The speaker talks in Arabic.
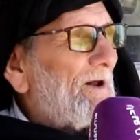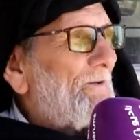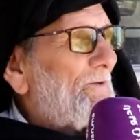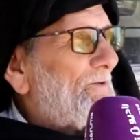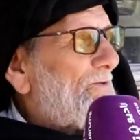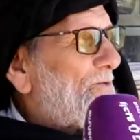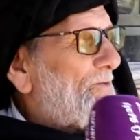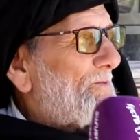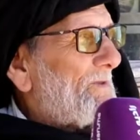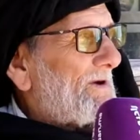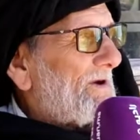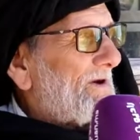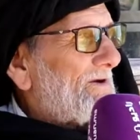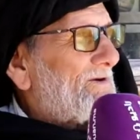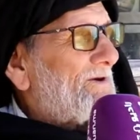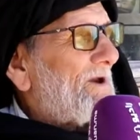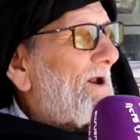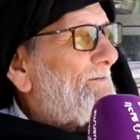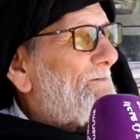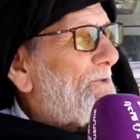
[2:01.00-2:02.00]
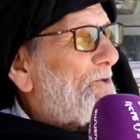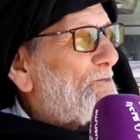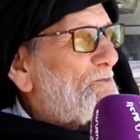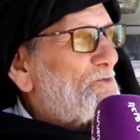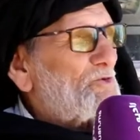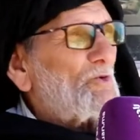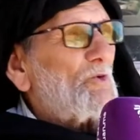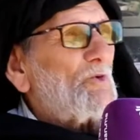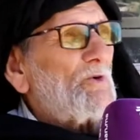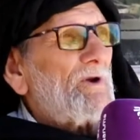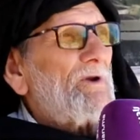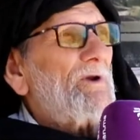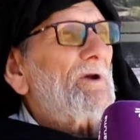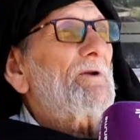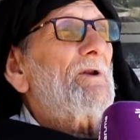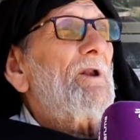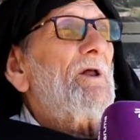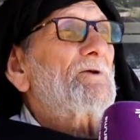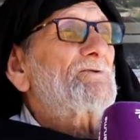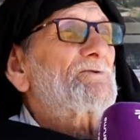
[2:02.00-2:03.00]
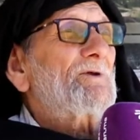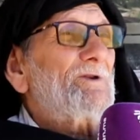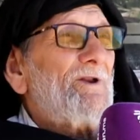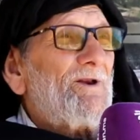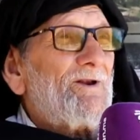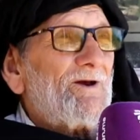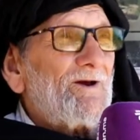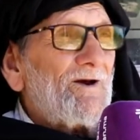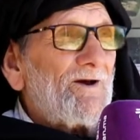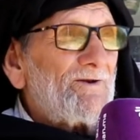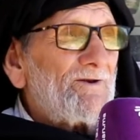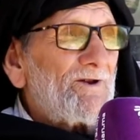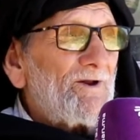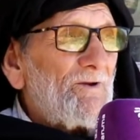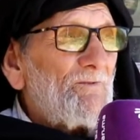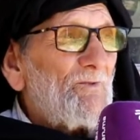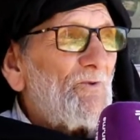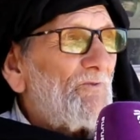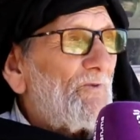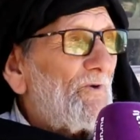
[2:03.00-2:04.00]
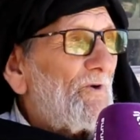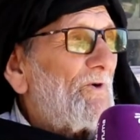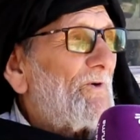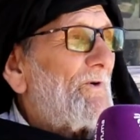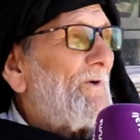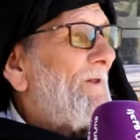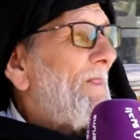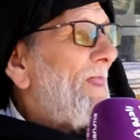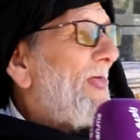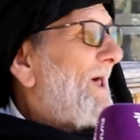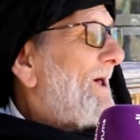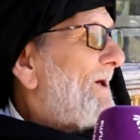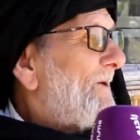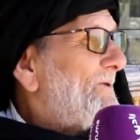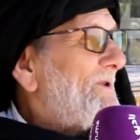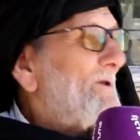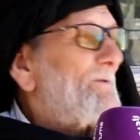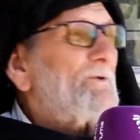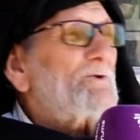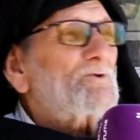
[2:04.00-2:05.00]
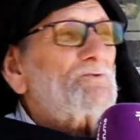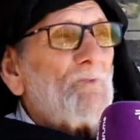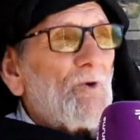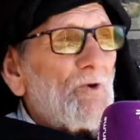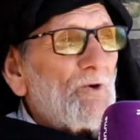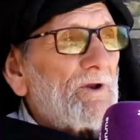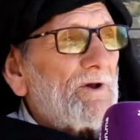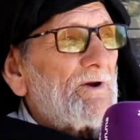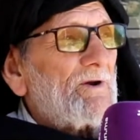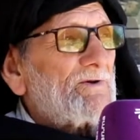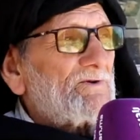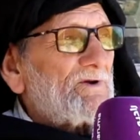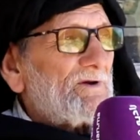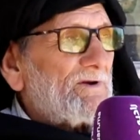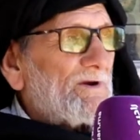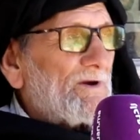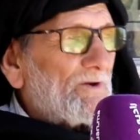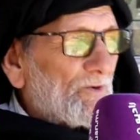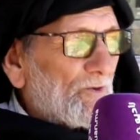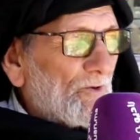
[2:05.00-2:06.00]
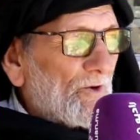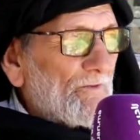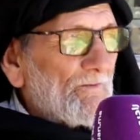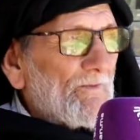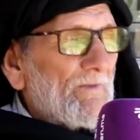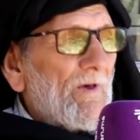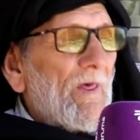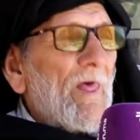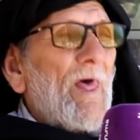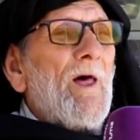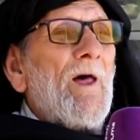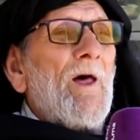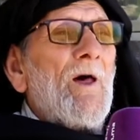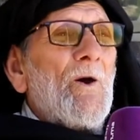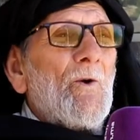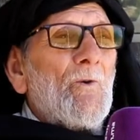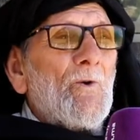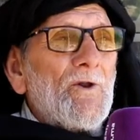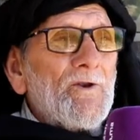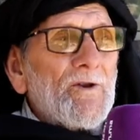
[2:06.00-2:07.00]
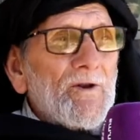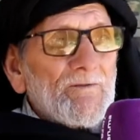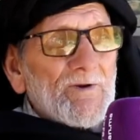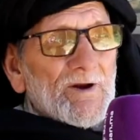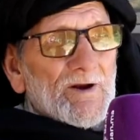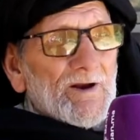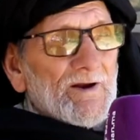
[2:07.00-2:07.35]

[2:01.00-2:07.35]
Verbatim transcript: وانتم غتحملوا المسؤوليه الحجر اللي غيطيح من فوق ودابا جمعوا الكراسه ديالكم وحنا بديك